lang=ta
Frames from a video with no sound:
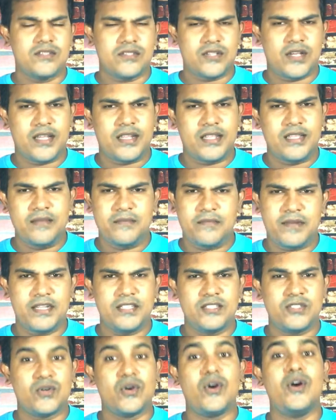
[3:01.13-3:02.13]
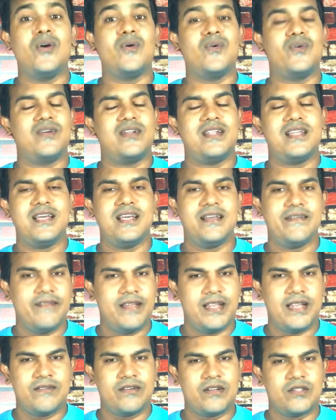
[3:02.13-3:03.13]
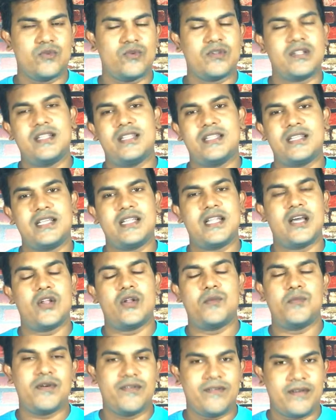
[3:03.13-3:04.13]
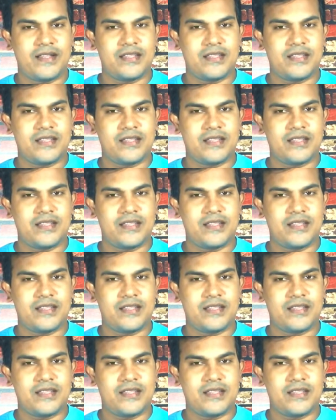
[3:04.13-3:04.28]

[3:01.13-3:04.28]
சாரி மன்னிச்சுக்கோ உன்னை வேலை விட்டு தூக்கினதுக்கு நான் ரொம்ப